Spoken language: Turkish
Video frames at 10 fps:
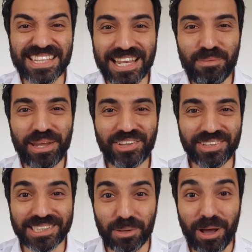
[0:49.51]
dinlemek için
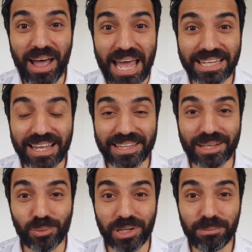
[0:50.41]
sabah erkenden
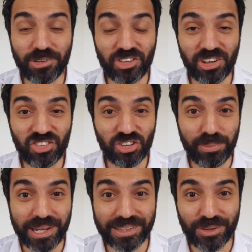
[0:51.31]
uyanıp dışarı
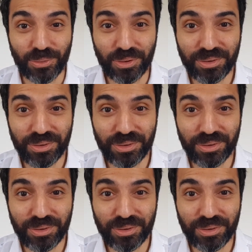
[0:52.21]
çıkmaya deniyor.